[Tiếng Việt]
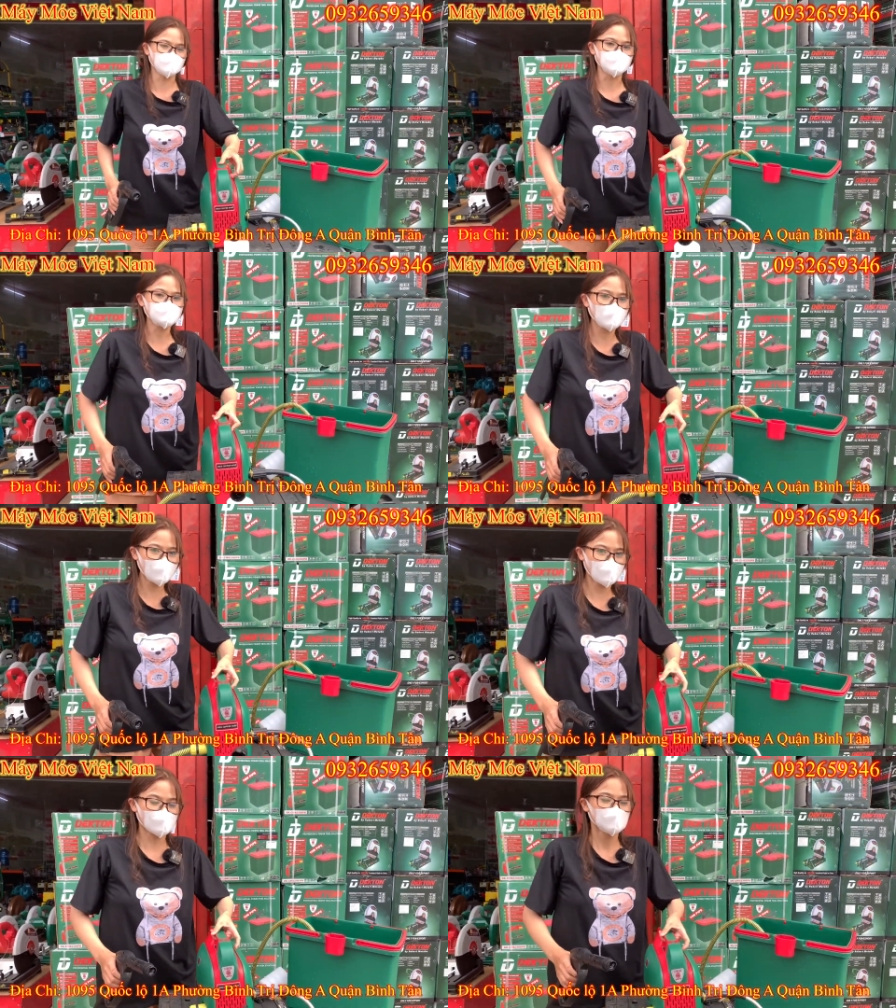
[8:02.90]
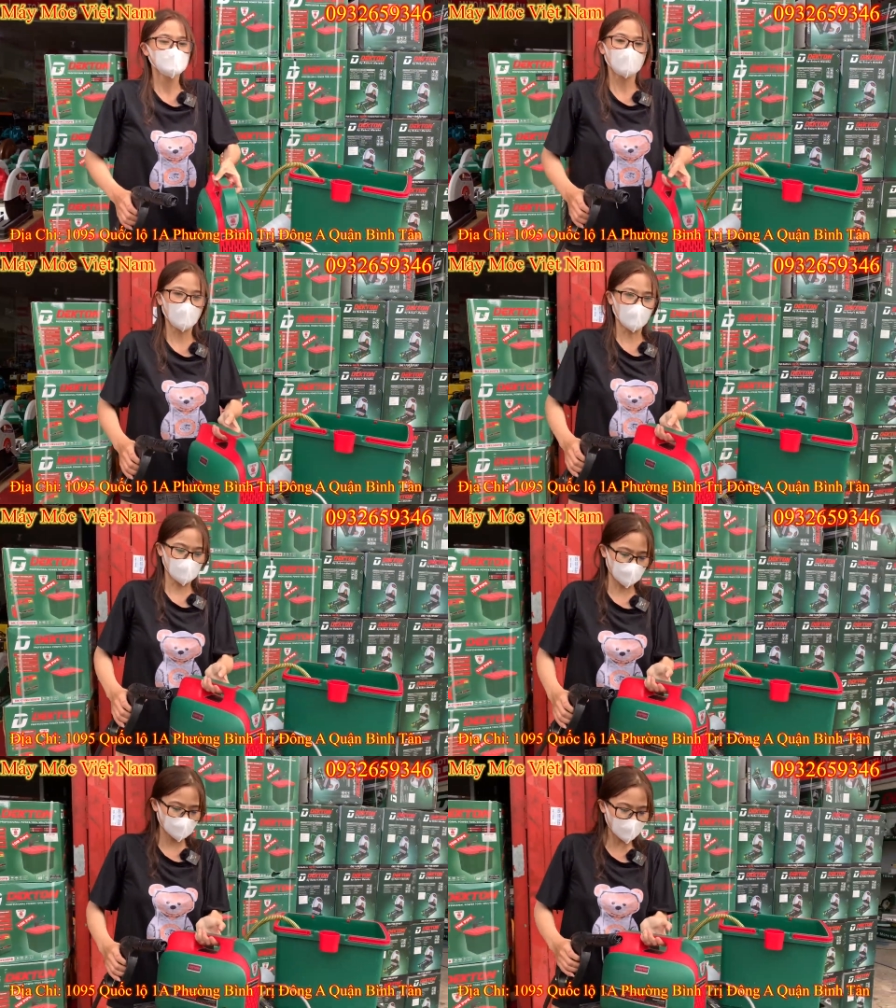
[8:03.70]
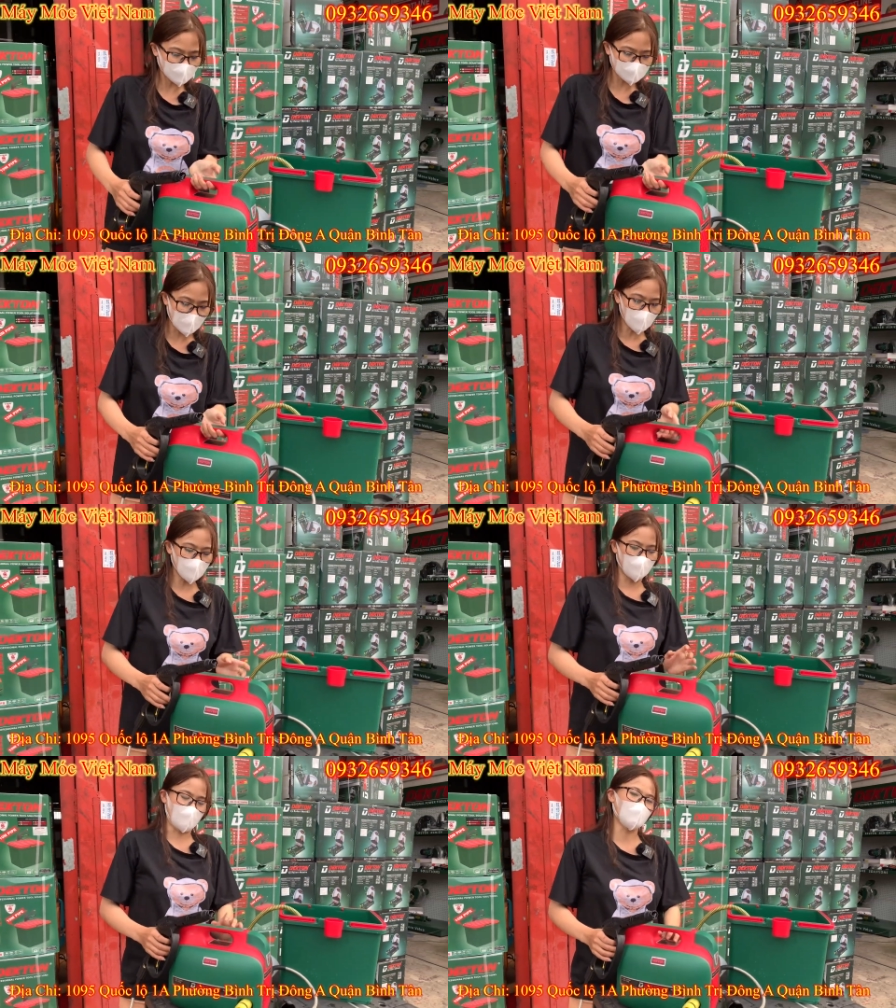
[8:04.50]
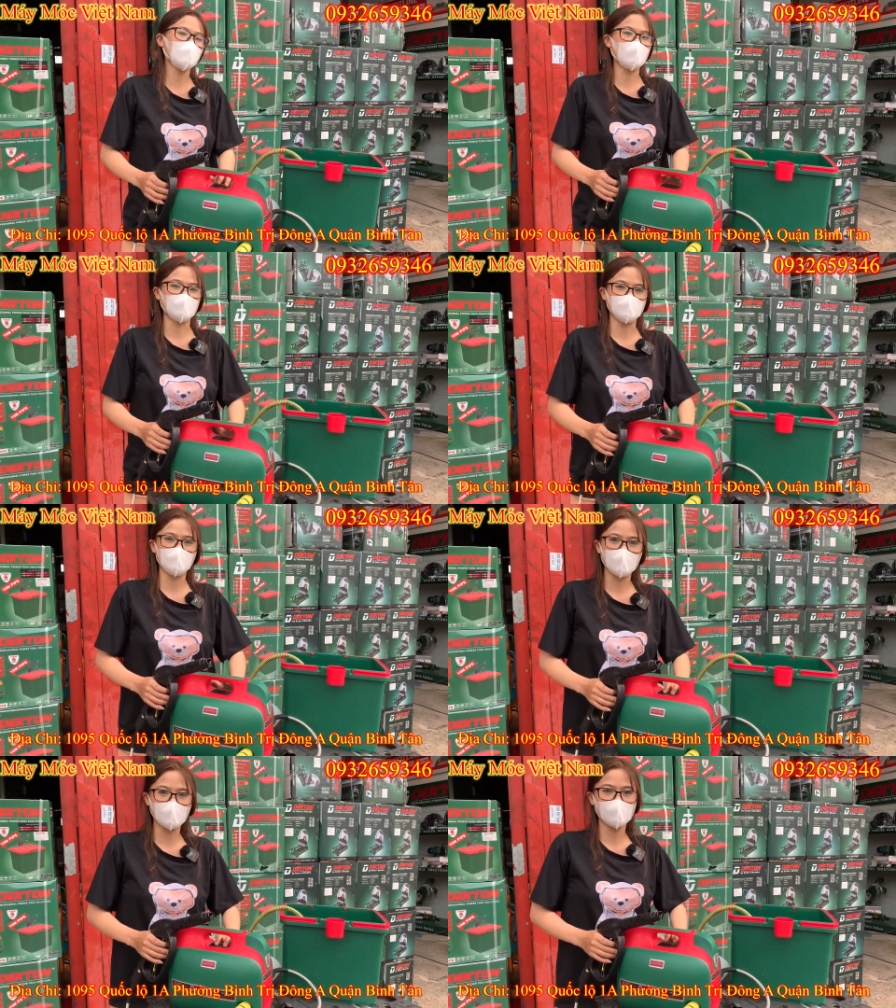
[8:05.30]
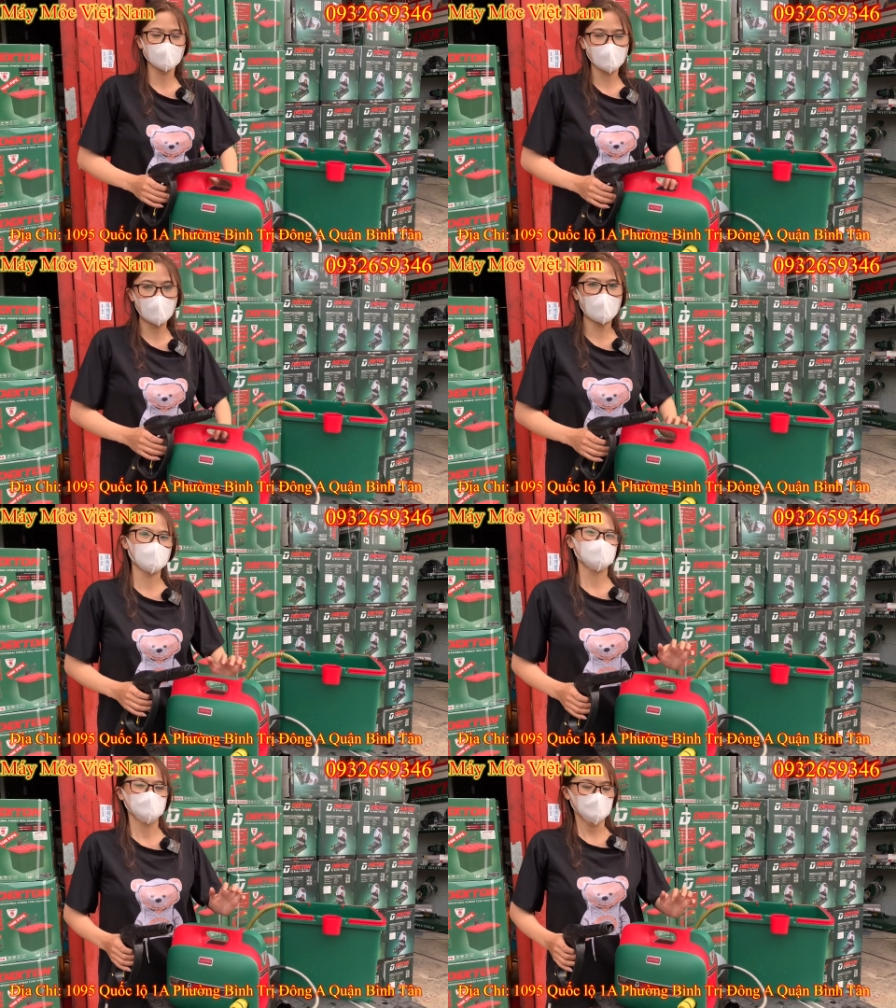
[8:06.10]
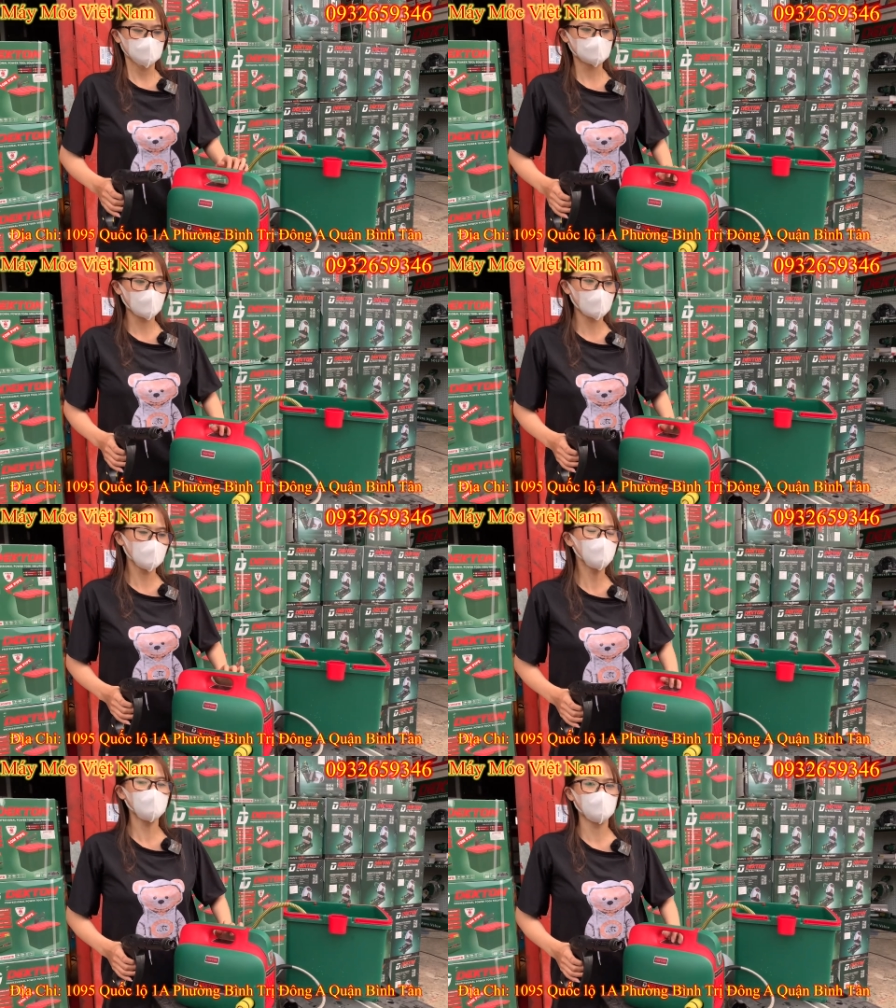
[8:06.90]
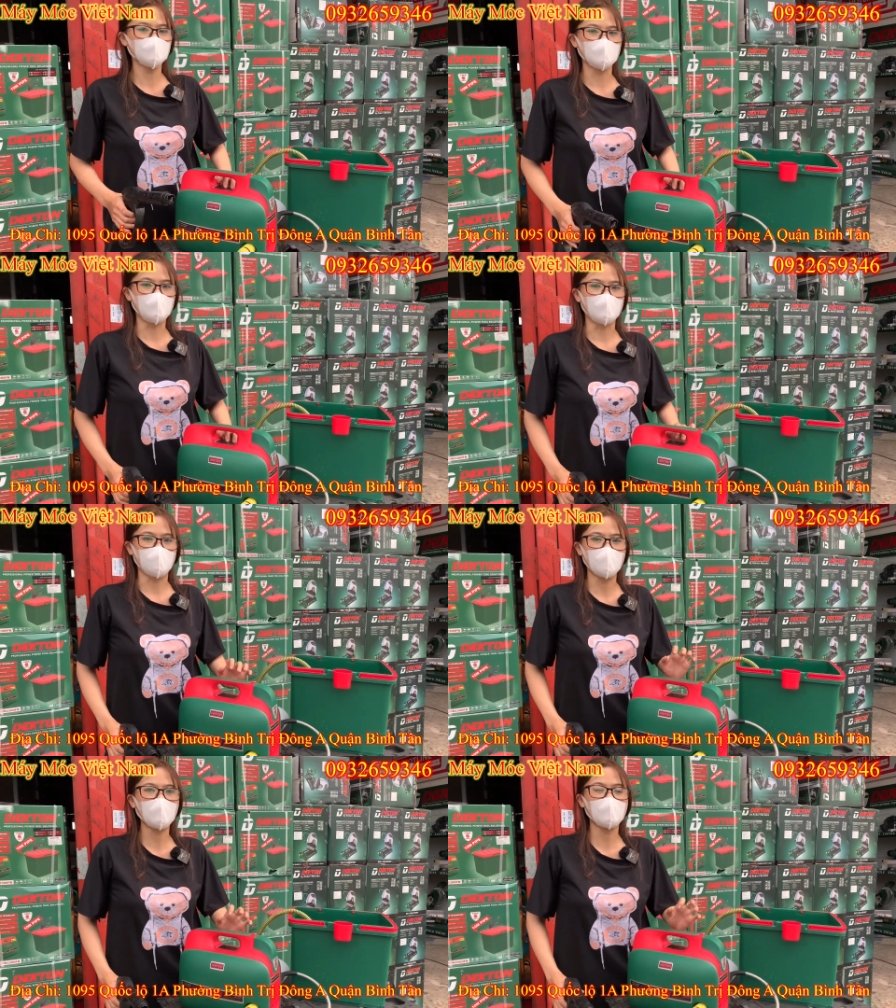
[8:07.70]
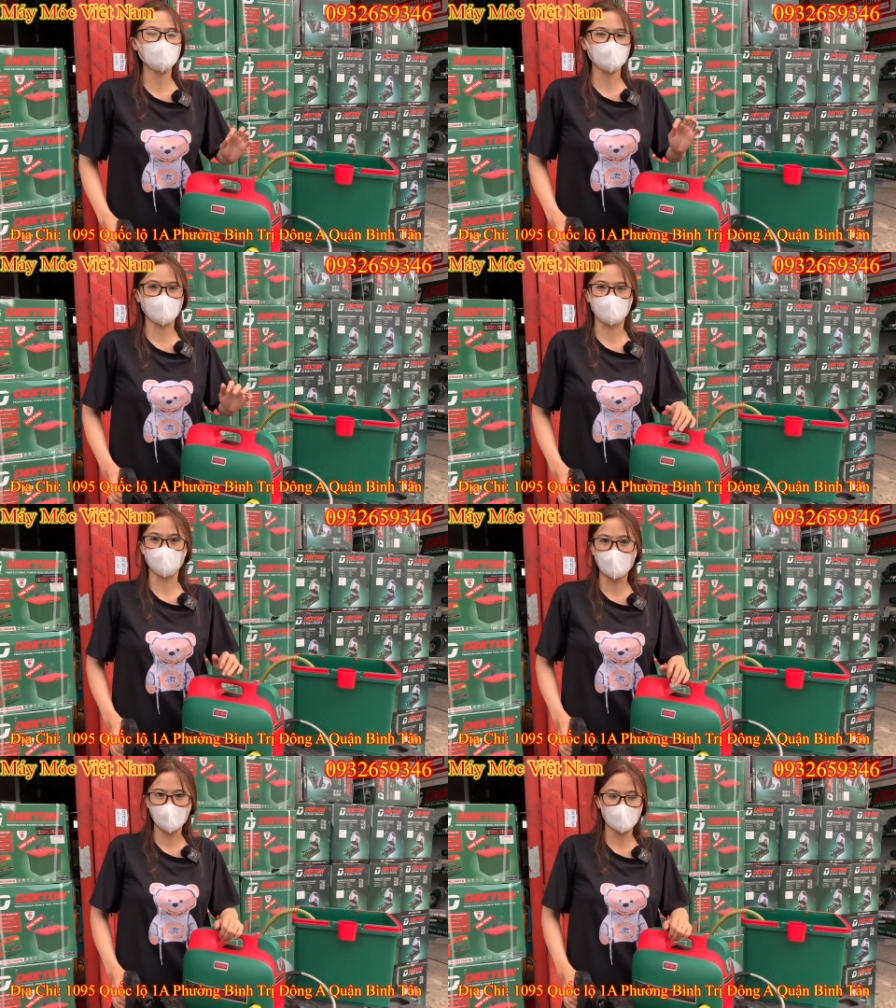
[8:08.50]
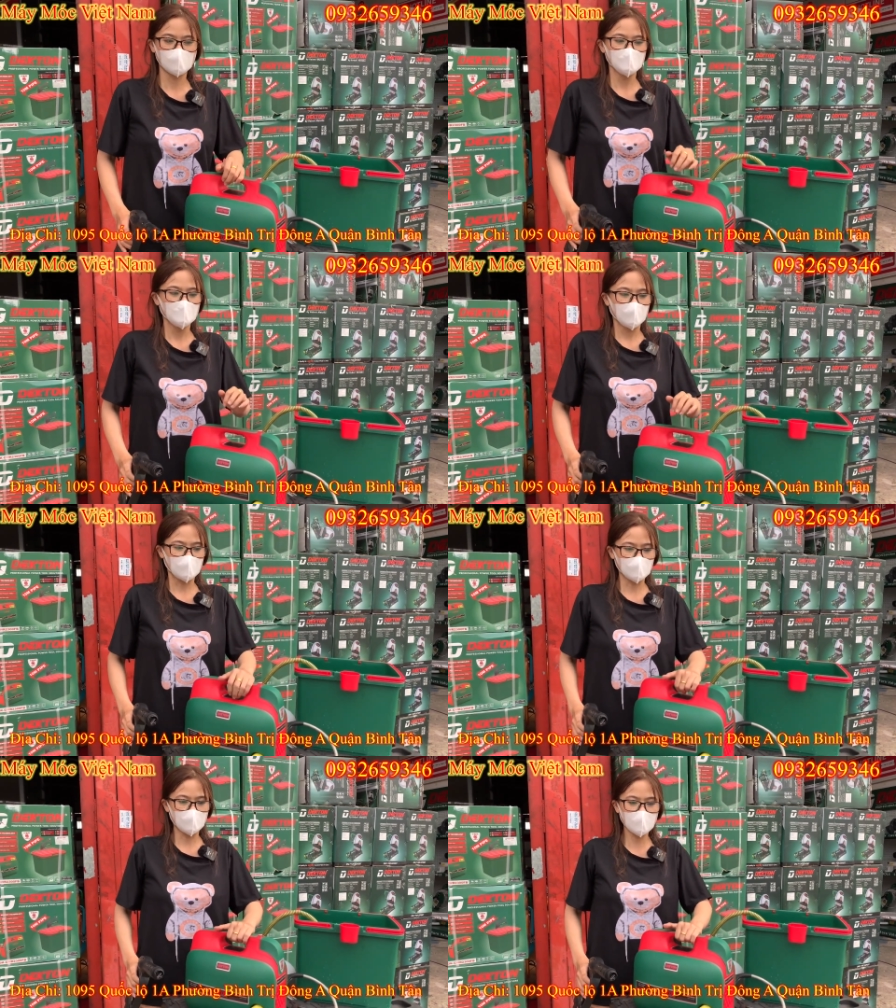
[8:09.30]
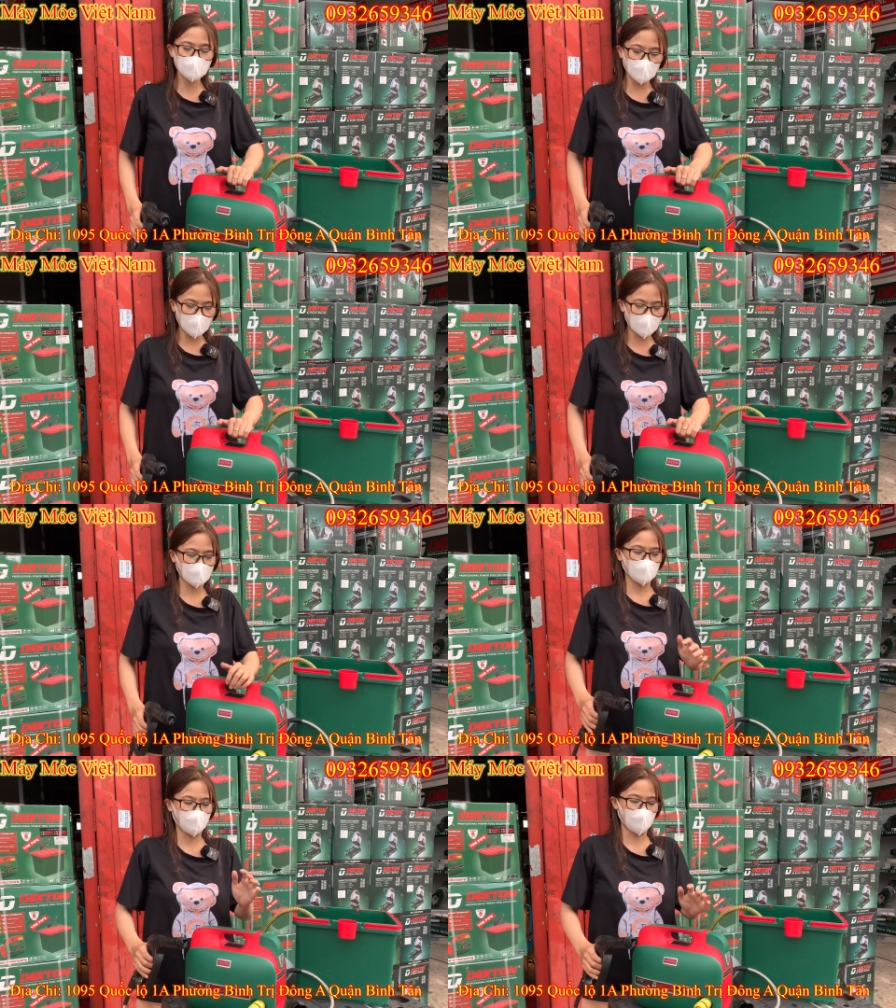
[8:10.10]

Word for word: rửa xe Recton mã là DK CWR 2003 FB